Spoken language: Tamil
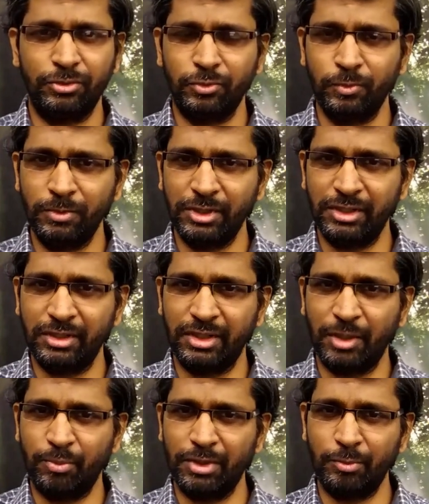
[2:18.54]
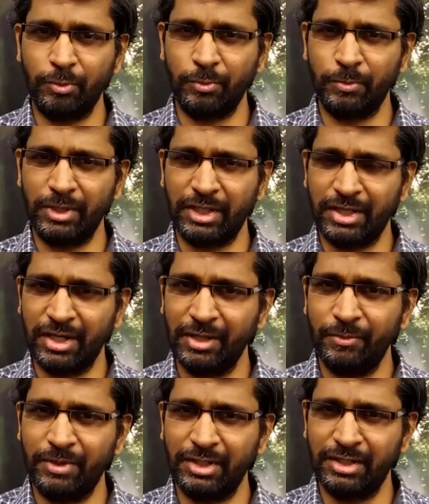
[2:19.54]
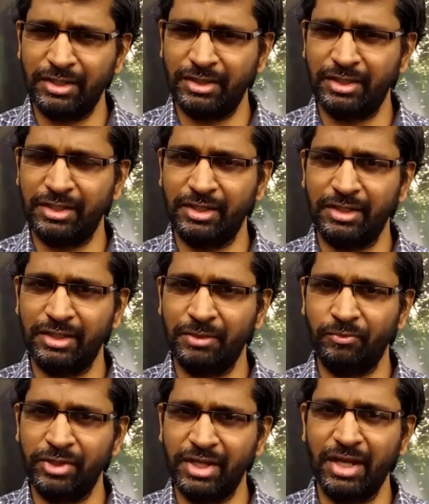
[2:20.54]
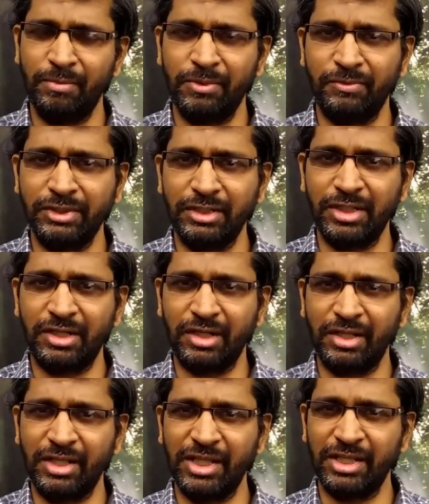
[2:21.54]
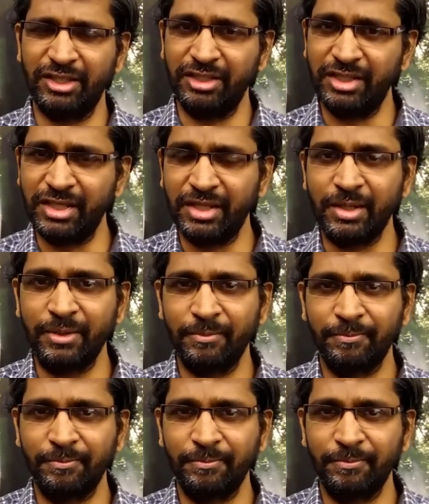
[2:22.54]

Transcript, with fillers: தூங்கினதுக்கு அப்புறமும் கூட கனவுகள் இந்த எண்ணங்கள் விடாமல் வந்துக்கிட்டு இருக்கே ஏன்